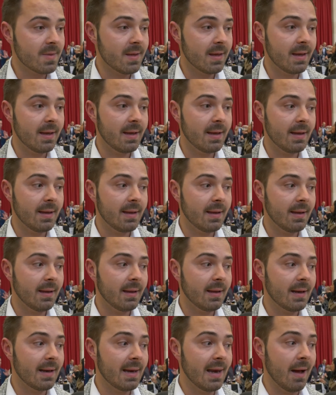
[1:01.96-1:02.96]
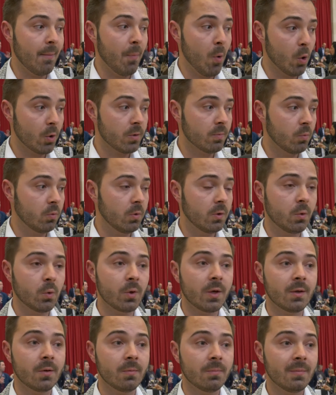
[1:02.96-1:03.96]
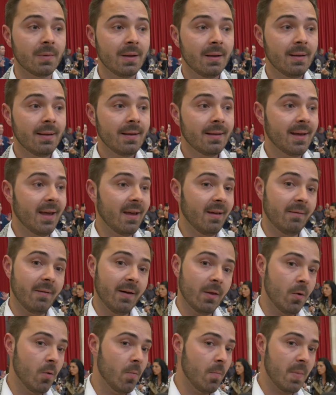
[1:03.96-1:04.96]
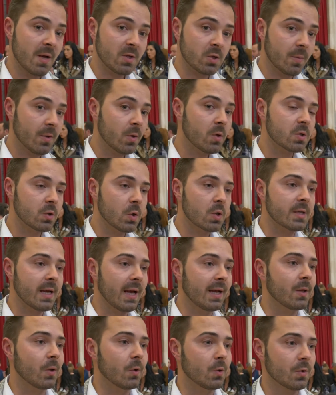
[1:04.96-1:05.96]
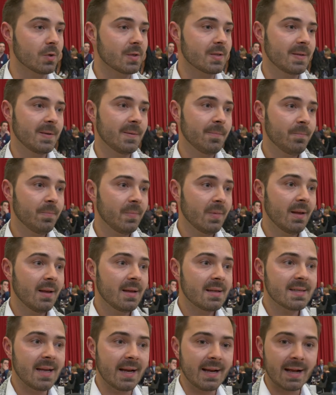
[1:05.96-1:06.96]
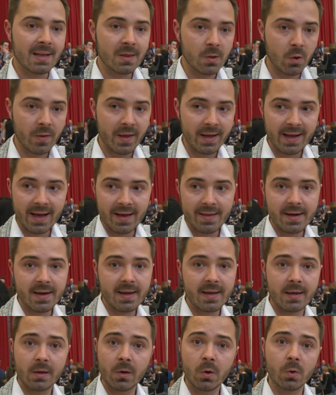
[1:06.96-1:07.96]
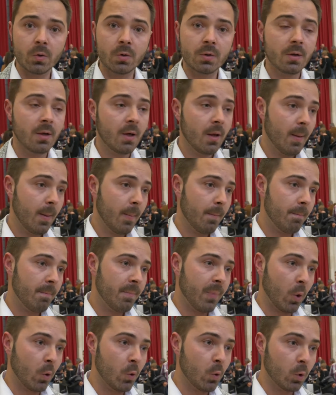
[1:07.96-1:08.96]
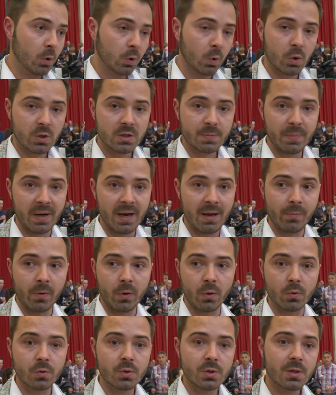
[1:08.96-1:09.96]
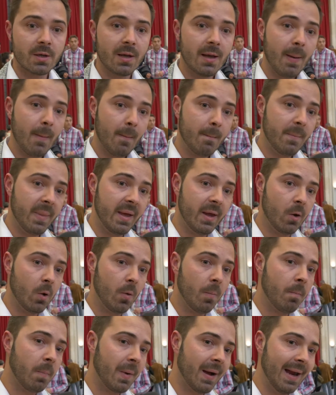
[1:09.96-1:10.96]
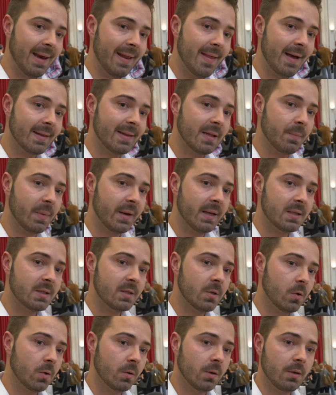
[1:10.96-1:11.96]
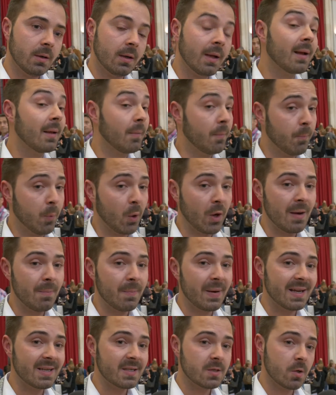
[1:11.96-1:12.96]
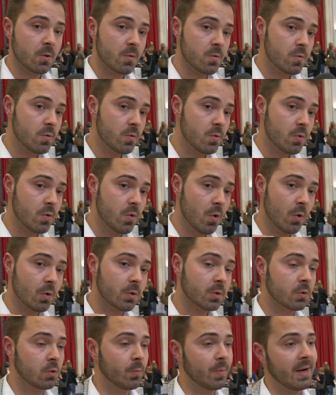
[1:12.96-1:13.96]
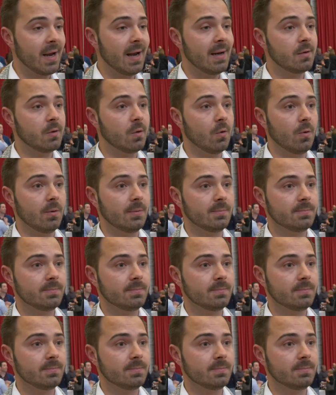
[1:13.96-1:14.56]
de labor muy dura que he llevado más o menos dos años, sacando de cada región productos premios, pero calidad y precio por el precio no súper alto.